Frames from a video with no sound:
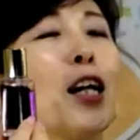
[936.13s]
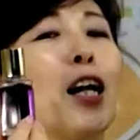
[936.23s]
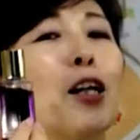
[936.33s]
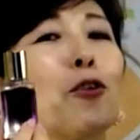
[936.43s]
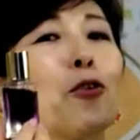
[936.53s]

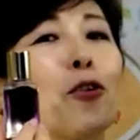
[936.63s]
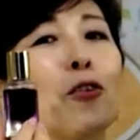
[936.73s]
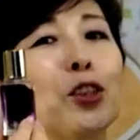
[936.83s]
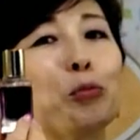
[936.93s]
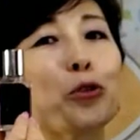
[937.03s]
あの
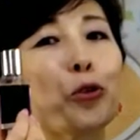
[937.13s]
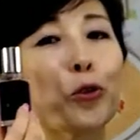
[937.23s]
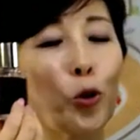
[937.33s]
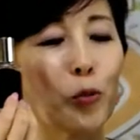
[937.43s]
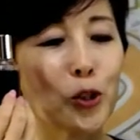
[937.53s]
自分の
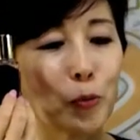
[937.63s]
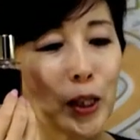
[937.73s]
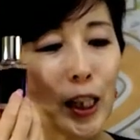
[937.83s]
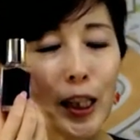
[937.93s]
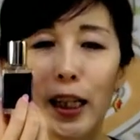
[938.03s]
ことを見つめ
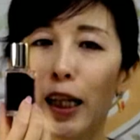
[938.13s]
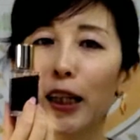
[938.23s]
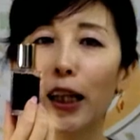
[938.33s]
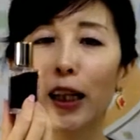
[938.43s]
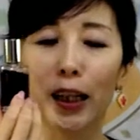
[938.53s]
ていただけ
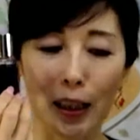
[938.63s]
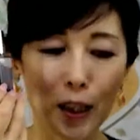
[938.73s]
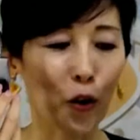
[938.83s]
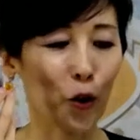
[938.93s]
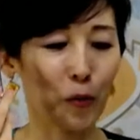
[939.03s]
たらいいかな
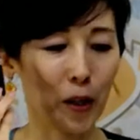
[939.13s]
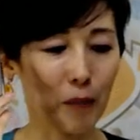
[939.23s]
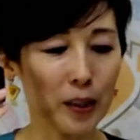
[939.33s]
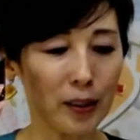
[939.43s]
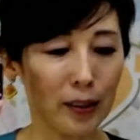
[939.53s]
と思い
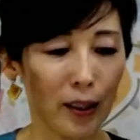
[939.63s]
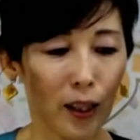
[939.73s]
ます。